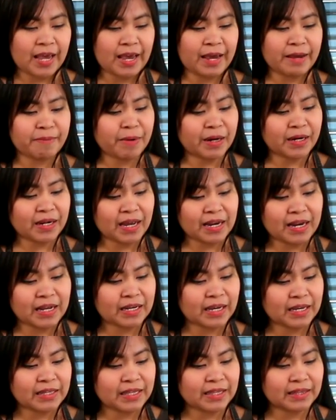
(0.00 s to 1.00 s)
And
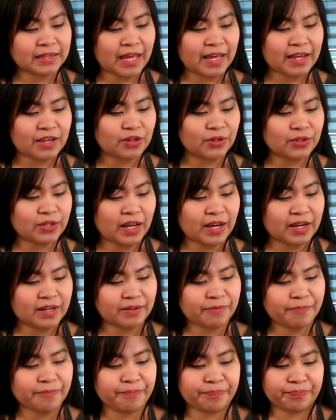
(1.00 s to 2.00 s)
maglalagay din tayo
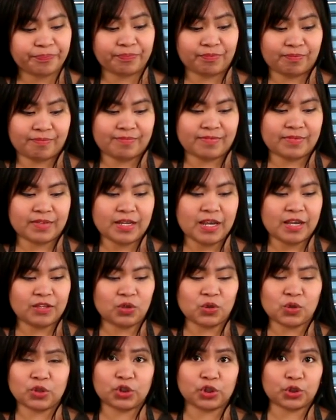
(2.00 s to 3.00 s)
ng
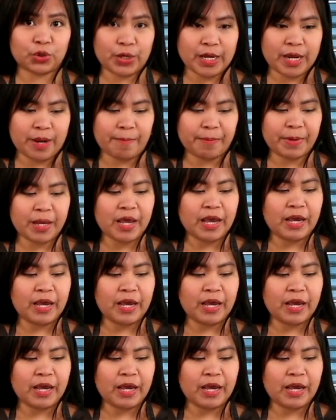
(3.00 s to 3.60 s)
itong shrimp.